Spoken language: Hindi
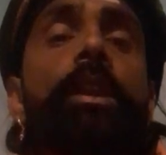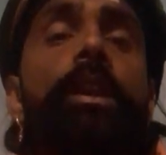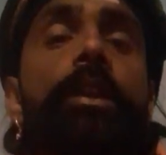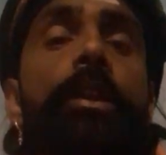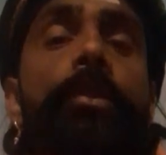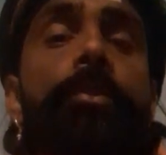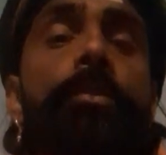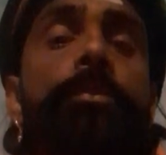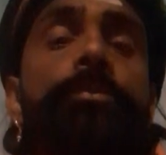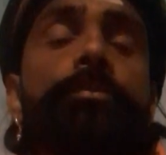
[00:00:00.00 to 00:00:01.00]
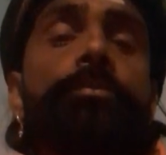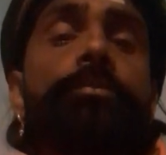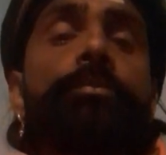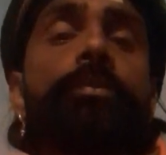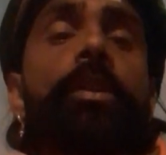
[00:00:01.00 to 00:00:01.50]
एक लड्डू
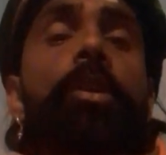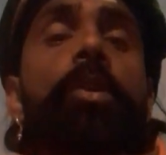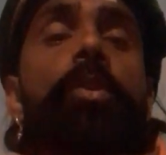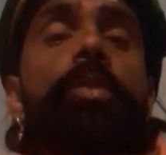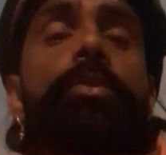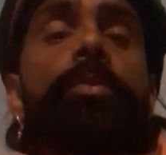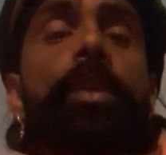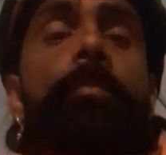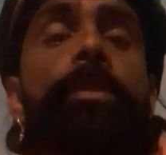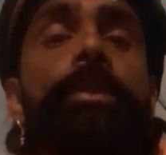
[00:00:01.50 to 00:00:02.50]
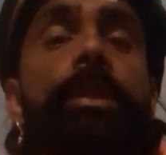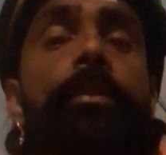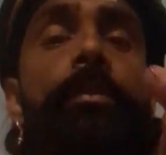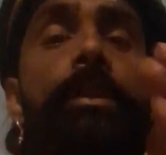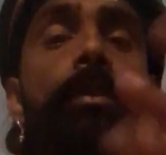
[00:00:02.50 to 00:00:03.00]
और थोड़ा
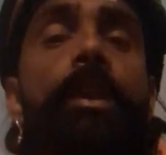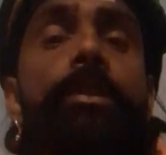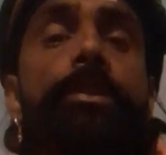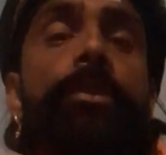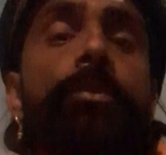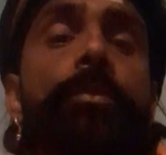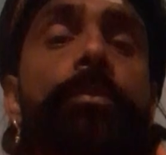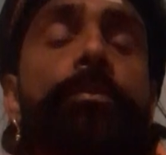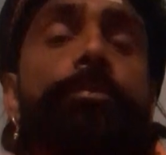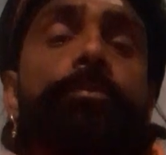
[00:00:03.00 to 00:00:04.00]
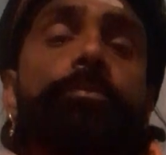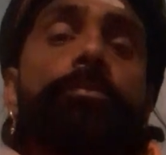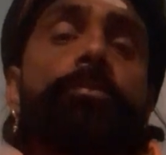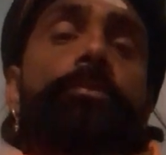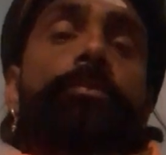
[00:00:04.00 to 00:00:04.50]
बजरंगबली वाला सिंदूर
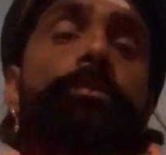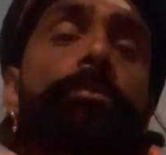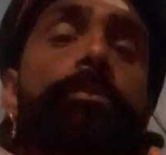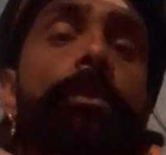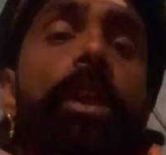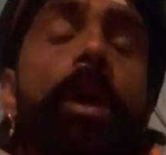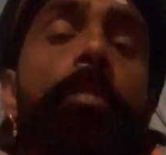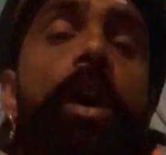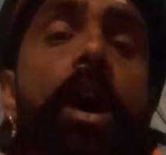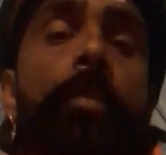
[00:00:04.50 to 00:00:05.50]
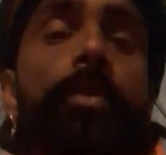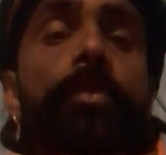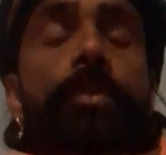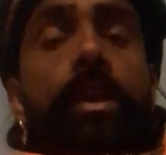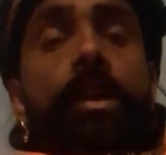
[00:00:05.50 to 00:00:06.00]
अब
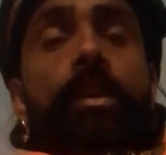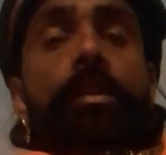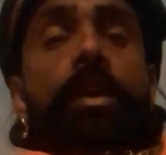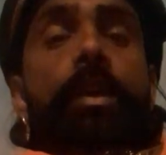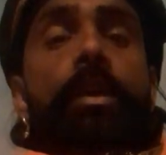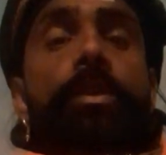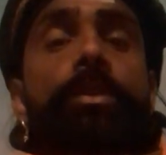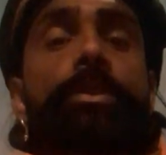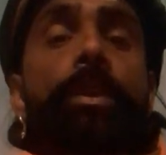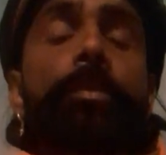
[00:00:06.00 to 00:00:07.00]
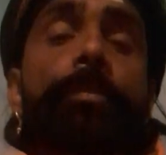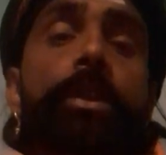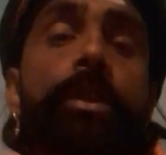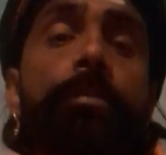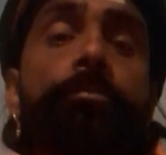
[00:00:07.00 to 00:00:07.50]
आपको क्या करना है
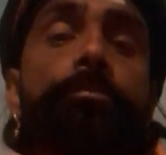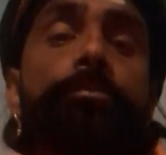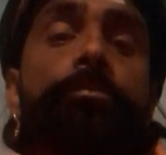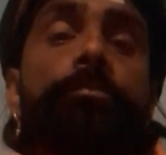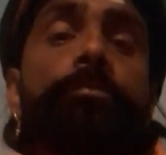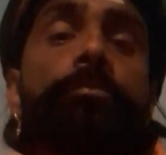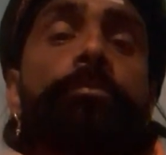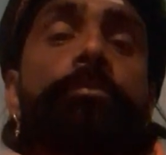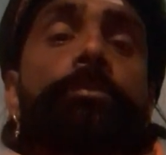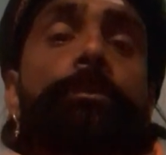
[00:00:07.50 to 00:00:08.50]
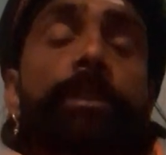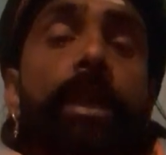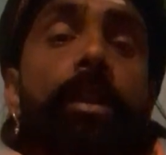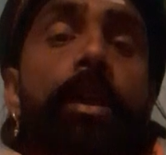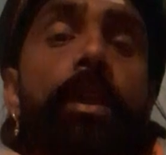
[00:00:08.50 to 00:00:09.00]
सर्वप्रथम
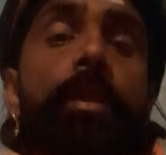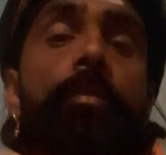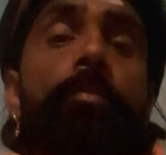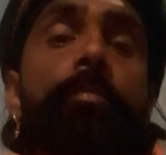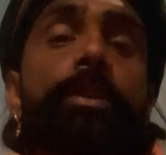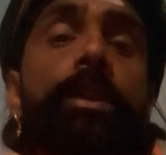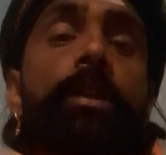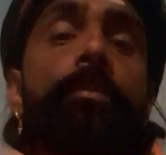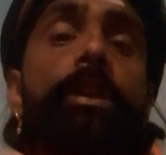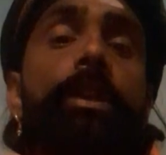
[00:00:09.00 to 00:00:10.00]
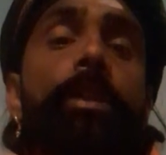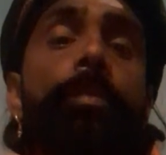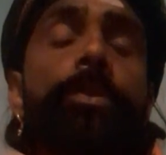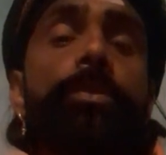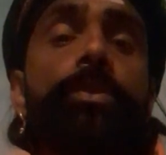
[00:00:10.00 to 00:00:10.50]
जाना है बजरंगबली की
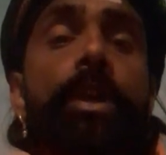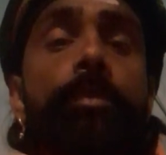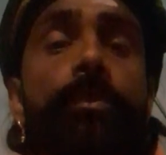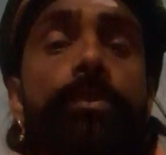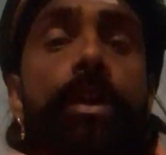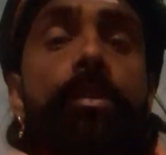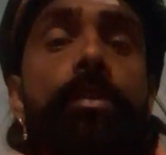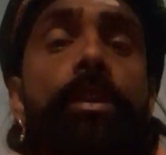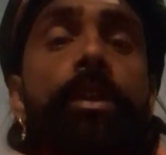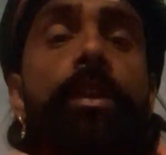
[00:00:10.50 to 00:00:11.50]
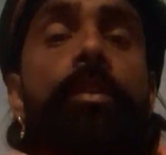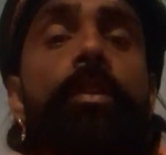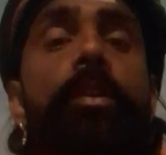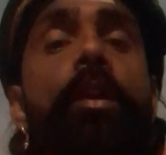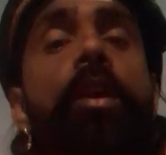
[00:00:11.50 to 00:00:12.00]
पंचोचार पूजा करनी है
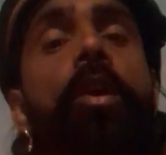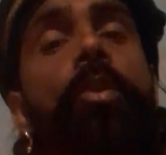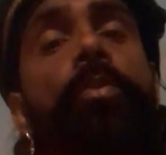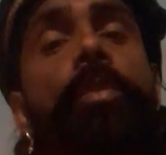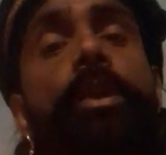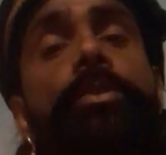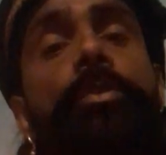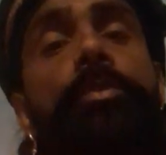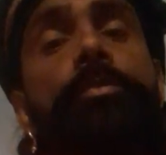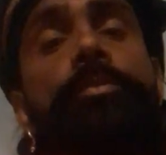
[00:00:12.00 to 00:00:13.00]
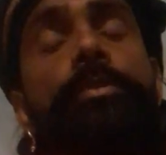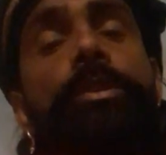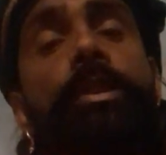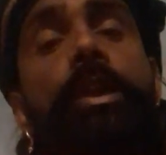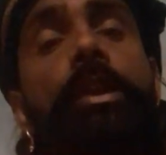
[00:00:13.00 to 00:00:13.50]
और वह जो
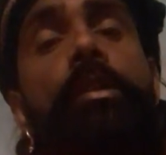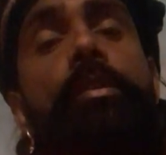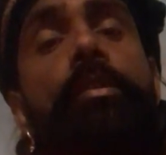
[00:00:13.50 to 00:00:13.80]
तिल